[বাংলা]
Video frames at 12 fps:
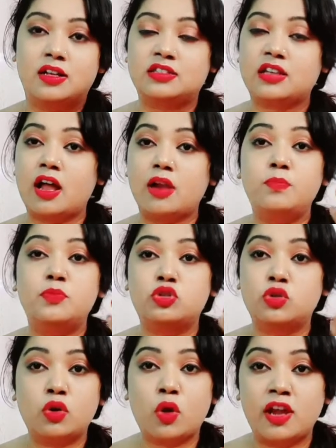স্কাল
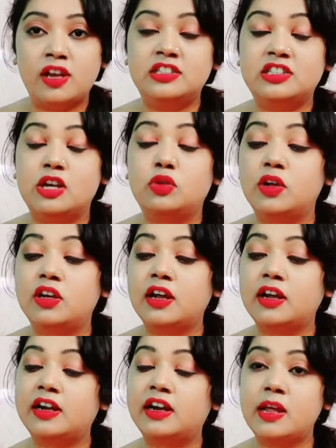ভীষণ অয়েলি যেহেতু এটা
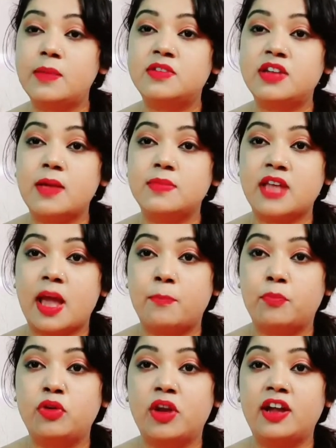ক্রিম টাইপ
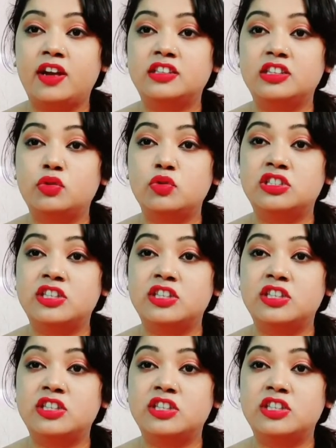শ্যাম্পু না এটা যেহেতু